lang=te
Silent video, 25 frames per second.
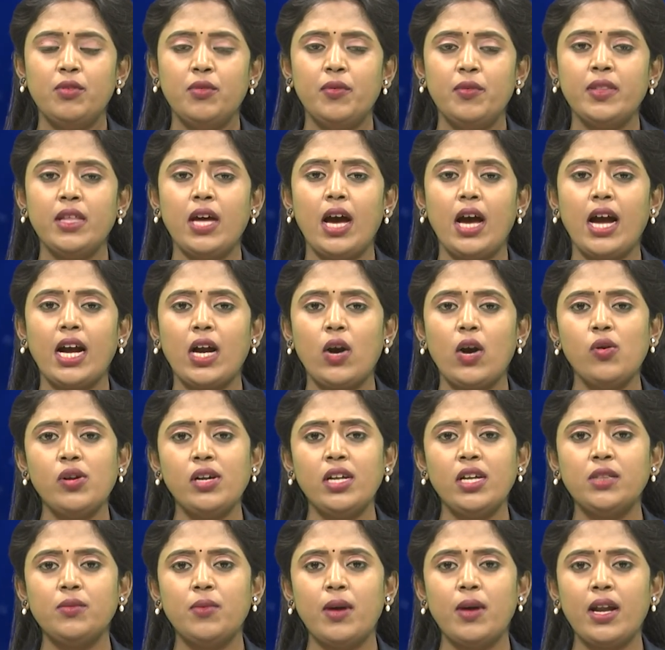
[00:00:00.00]
వివిధ
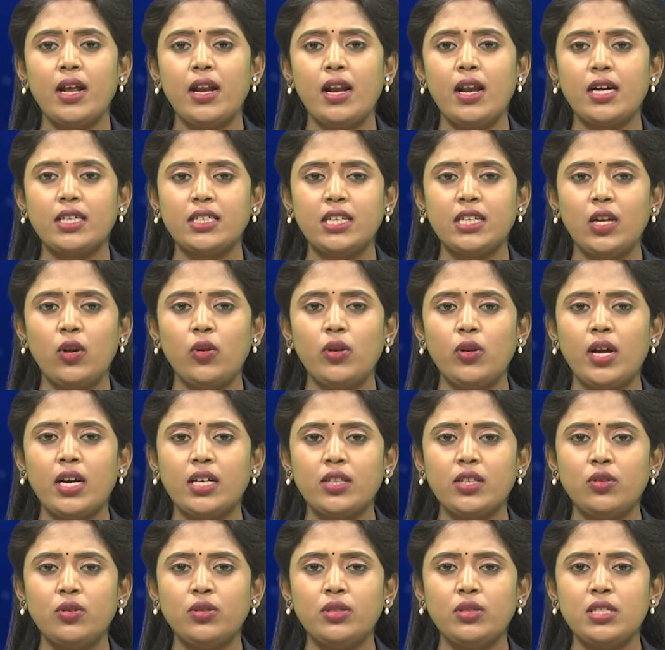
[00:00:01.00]
అకౌంట్ల ద్వారా లక్షల్లో
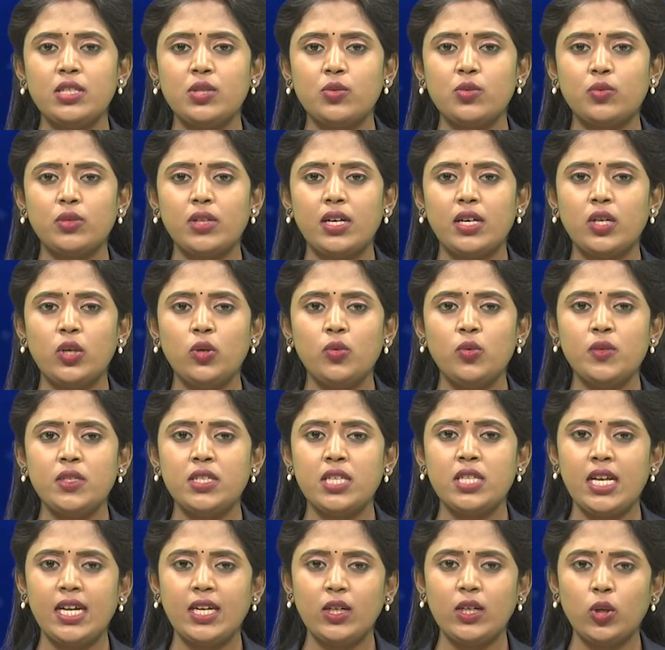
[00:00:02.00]
నగదును తీసుకున్నట్లు
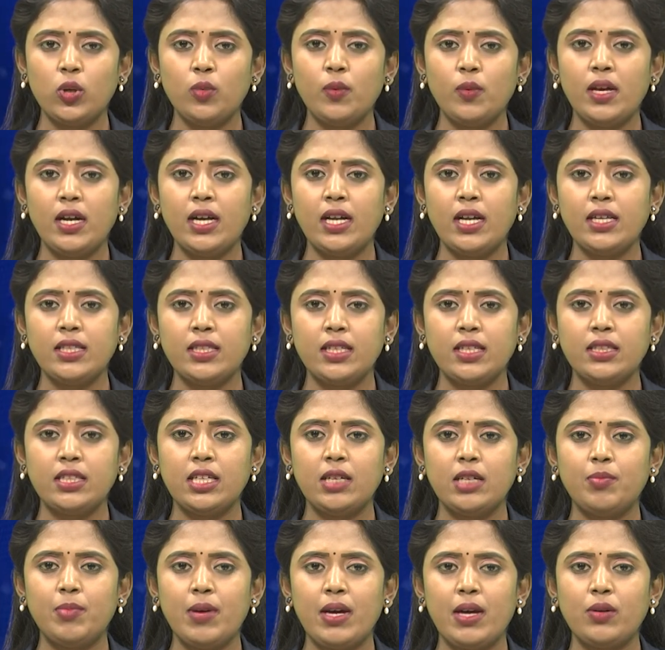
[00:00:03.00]
విచారణలో
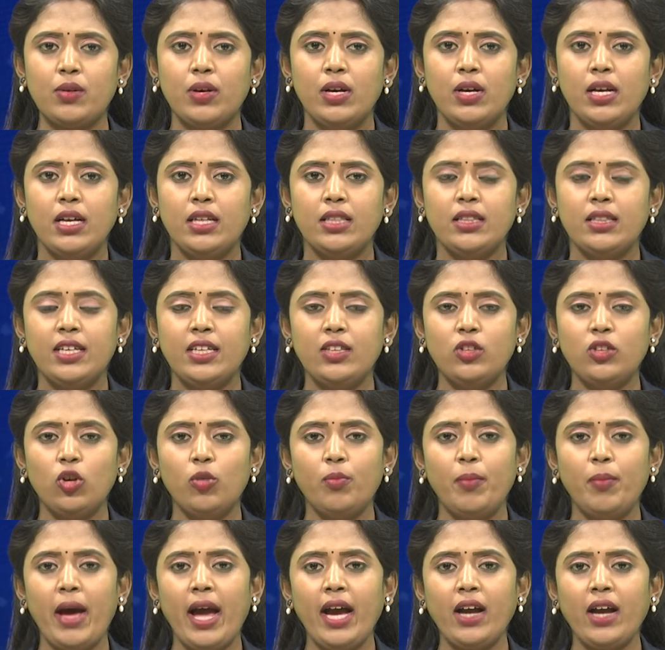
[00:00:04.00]
వెల్లడైందని తెలిపారు
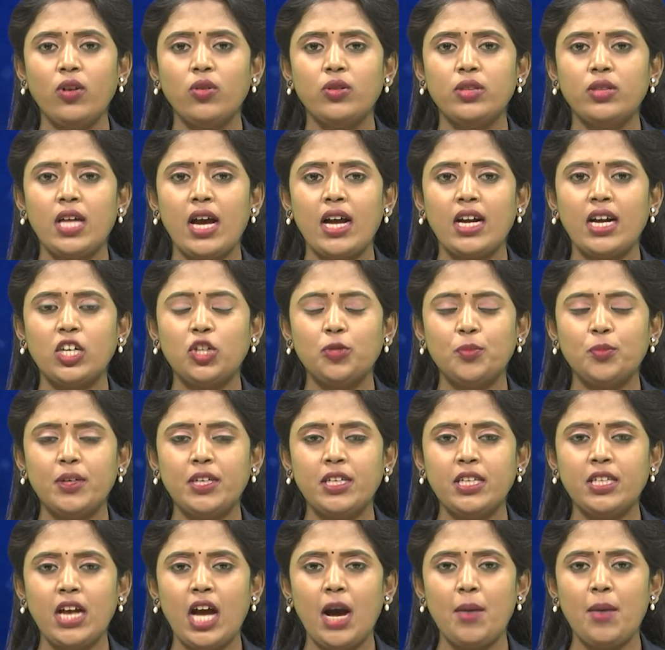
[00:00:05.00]
దీంతో బ్యాంకులో తాకట్టు
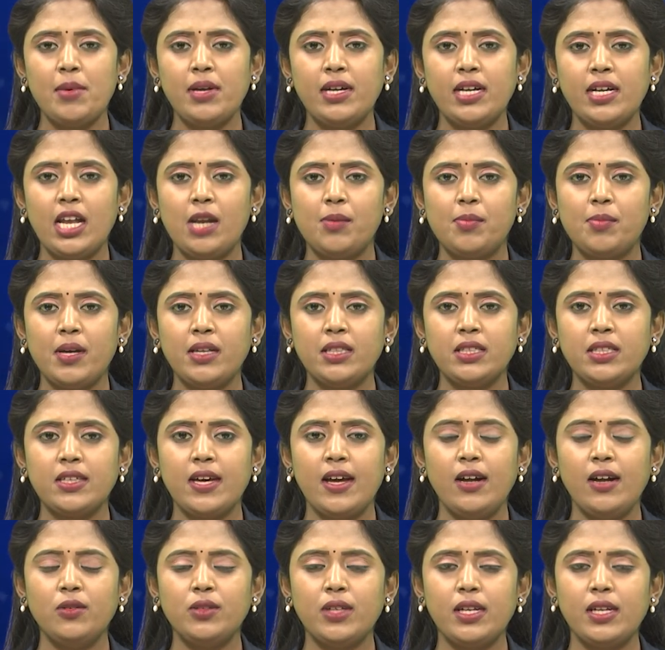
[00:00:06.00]
పెట్టిన ఆభరణాలపై
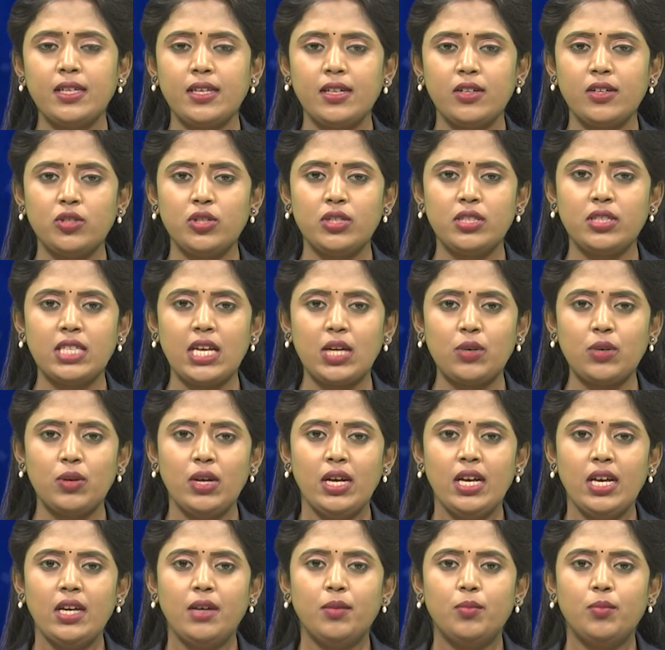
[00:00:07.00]
అధికారులు తనిఖీలు చేశారు